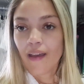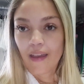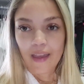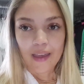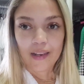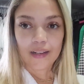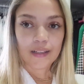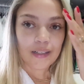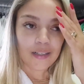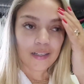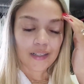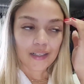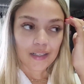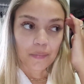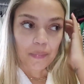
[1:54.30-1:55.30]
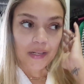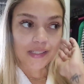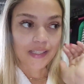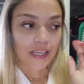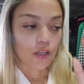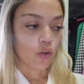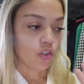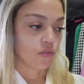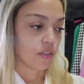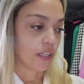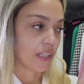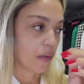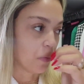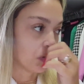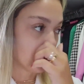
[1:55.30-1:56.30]
ela pra sair hoje. Vou
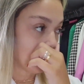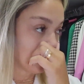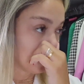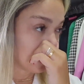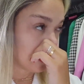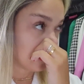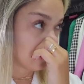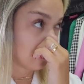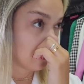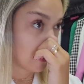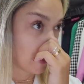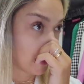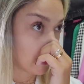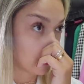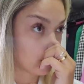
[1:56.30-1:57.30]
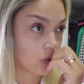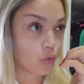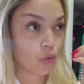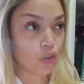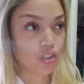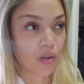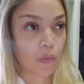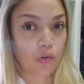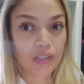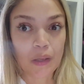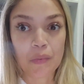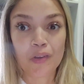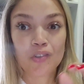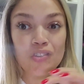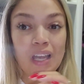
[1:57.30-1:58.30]
tentar montar um look diferente do que eu já montei,
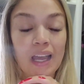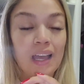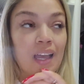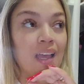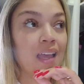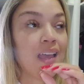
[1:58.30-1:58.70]
porque eu já...